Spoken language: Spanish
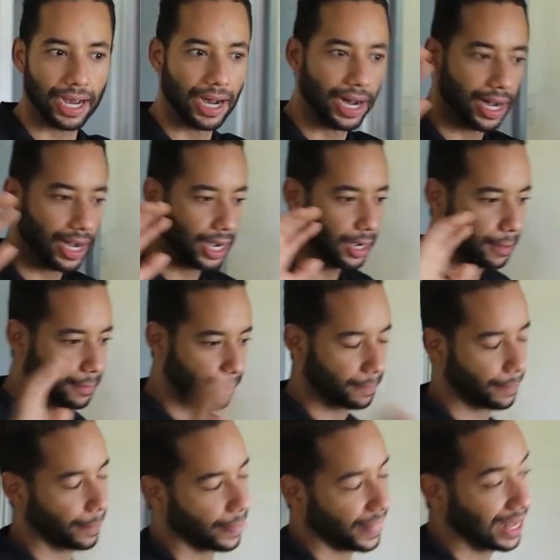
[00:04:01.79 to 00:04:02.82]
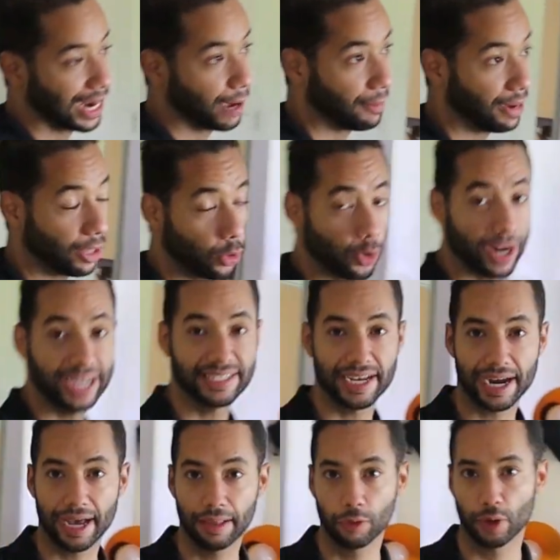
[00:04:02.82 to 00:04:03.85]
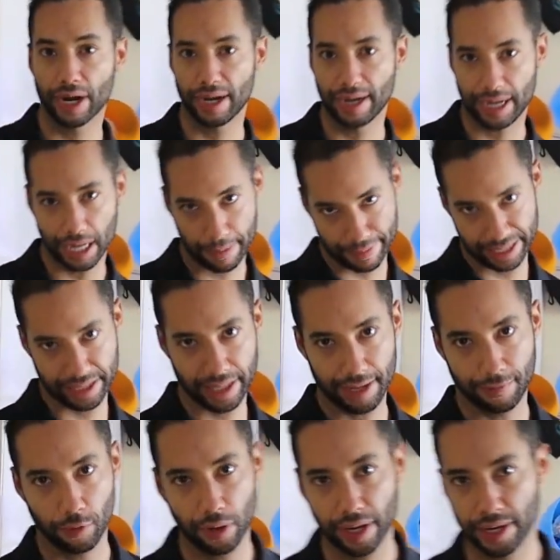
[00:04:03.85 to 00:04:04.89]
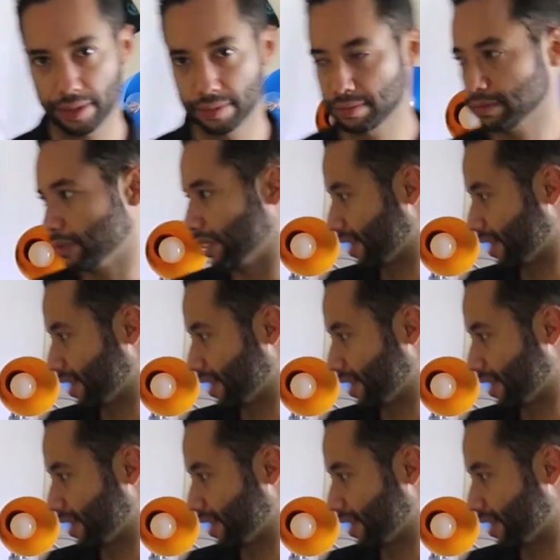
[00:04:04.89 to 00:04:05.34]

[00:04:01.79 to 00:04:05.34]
La lavadora y secadora a la parte de afuera